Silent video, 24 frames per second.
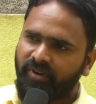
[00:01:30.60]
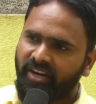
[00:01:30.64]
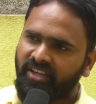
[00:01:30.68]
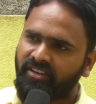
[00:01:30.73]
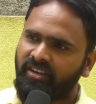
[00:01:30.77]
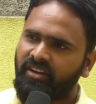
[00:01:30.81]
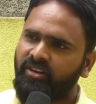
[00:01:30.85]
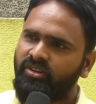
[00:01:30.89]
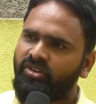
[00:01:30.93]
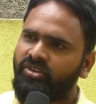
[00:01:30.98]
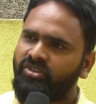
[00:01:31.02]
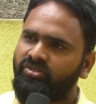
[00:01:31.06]

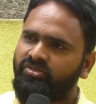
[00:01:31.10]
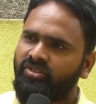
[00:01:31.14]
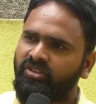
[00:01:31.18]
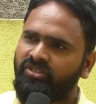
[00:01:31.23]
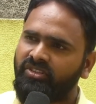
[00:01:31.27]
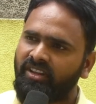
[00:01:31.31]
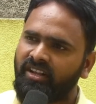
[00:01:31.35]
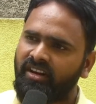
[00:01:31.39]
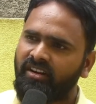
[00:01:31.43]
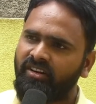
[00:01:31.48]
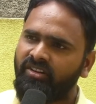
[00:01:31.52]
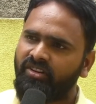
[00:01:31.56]
ప్రజలు
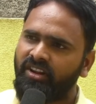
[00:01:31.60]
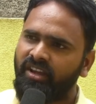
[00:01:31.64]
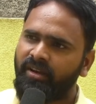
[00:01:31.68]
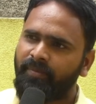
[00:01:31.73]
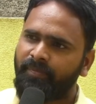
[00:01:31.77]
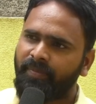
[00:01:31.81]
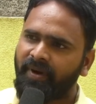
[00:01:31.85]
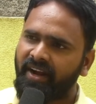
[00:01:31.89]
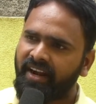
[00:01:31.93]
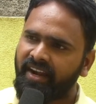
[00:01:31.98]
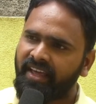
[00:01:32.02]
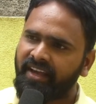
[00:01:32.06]
తొందరలోనే
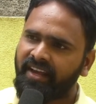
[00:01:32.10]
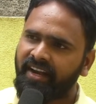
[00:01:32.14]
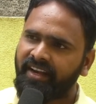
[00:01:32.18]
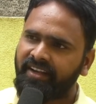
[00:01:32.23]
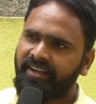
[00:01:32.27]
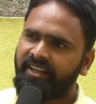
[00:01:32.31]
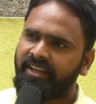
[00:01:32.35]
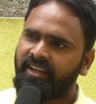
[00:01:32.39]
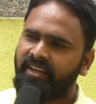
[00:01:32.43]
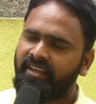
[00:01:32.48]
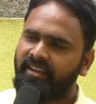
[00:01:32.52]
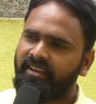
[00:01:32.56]

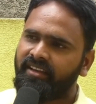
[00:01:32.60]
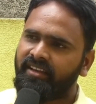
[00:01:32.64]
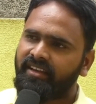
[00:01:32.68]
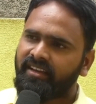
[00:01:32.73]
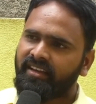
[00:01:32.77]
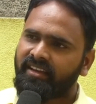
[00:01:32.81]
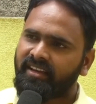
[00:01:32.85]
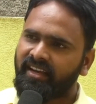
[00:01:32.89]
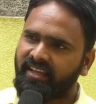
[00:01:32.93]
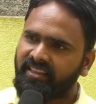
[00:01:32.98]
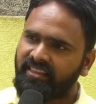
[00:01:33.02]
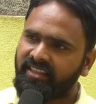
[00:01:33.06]
పాడేగట్టి
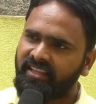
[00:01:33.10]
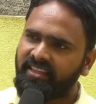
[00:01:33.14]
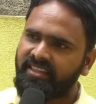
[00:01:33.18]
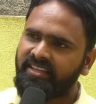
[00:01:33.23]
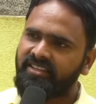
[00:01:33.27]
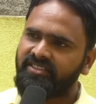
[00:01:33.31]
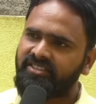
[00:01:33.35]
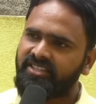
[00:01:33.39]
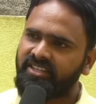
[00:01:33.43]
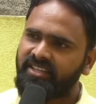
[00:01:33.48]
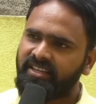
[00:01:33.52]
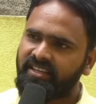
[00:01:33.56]
గద్దె
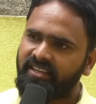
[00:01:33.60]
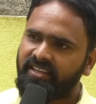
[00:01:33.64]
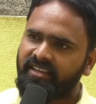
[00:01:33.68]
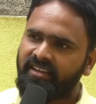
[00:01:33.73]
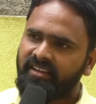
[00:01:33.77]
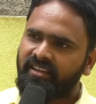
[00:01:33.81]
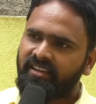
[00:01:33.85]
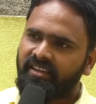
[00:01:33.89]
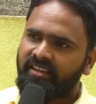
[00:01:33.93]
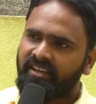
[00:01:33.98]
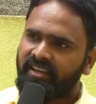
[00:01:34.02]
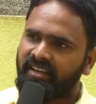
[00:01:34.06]
దించి
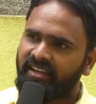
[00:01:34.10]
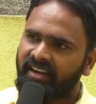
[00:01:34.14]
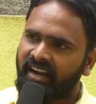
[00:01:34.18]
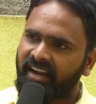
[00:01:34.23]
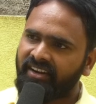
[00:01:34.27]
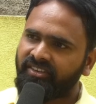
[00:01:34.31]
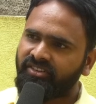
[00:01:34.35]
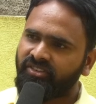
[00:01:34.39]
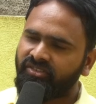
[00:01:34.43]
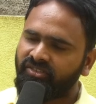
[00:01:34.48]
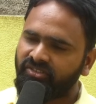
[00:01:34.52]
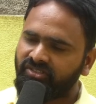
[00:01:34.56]
ఈ
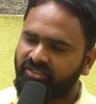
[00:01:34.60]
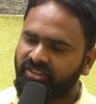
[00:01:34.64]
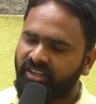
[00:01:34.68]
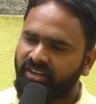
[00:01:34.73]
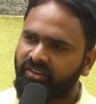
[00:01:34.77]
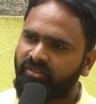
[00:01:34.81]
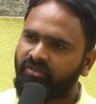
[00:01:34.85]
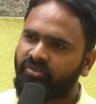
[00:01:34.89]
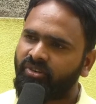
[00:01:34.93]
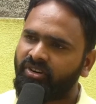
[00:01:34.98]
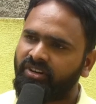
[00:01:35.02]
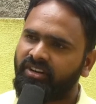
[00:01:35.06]
రాష్ట్రం నుంచి
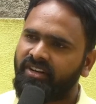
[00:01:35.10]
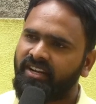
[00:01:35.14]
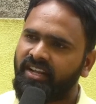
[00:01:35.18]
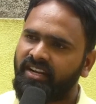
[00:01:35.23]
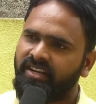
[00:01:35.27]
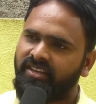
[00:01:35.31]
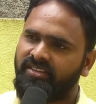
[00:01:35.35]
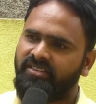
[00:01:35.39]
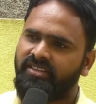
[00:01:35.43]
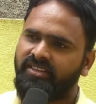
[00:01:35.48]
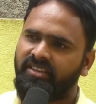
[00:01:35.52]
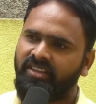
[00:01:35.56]
తరిమి
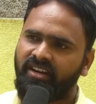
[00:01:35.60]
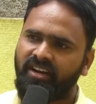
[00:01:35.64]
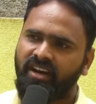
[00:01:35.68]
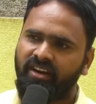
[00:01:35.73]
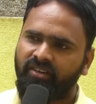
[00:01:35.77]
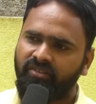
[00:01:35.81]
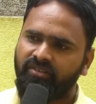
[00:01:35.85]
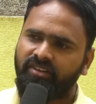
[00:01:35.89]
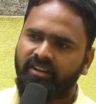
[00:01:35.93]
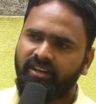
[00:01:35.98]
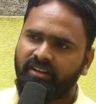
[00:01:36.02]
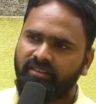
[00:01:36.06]
కొట్టడానికి సిద్ధంగా
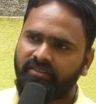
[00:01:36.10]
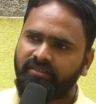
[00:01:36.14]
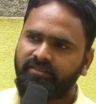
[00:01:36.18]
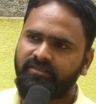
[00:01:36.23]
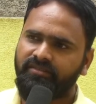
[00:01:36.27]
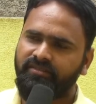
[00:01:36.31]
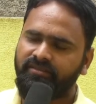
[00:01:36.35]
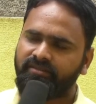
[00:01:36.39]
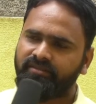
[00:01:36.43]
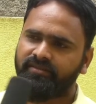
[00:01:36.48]
ఉన్నారు